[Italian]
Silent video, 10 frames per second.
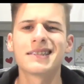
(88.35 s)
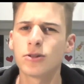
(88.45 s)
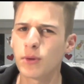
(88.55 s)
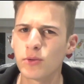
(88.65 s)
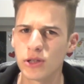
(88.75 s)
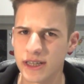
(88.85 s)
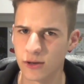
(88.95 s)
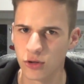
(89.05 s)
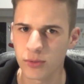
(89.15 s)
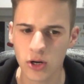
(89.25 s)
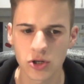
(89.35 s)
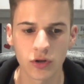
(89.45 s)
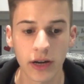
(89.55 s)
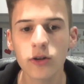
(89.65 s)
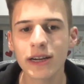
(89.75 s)
è stato proprio il secondo
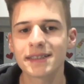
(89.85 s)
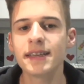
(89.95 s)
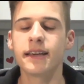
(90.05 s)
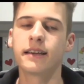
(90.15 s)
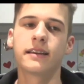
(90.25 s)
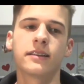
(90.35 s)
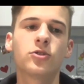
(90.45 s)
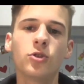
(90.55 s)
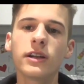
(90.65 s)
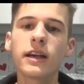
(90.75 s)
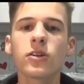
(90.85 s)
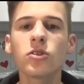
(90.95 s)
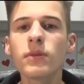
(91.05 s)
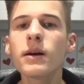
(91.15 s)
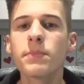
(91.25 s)
posto. E allora sì, eh, torna a
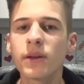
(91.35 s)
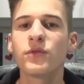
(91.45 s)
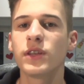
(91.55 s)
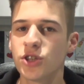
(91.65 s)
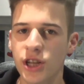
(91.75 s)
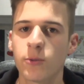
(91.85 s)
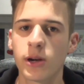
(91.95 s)
Roma per vincere